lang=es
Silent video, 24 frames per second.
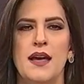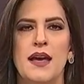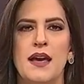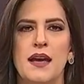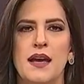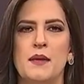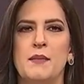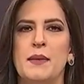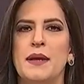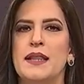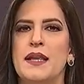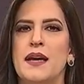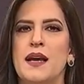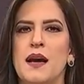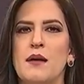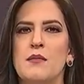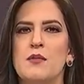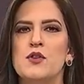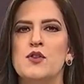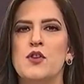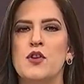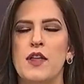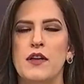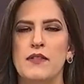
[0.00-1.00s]
que
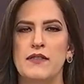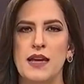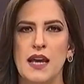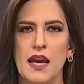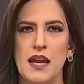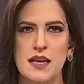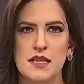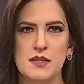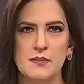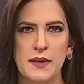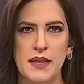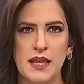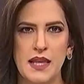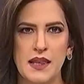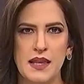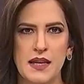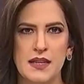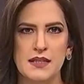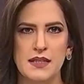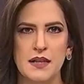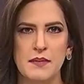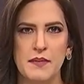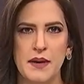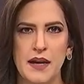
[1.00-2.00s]
mantengamos todavía las medidas
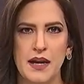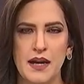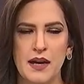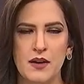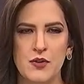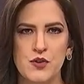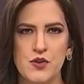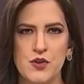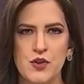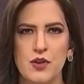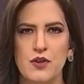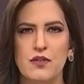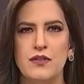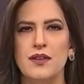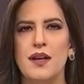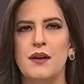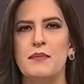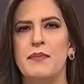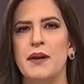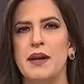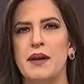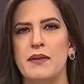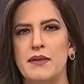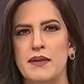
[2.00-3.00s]
de precaución, de
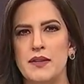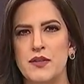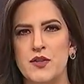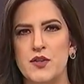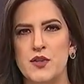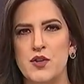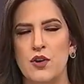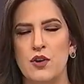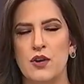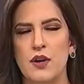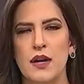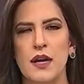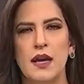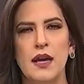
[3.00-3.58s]
prevención,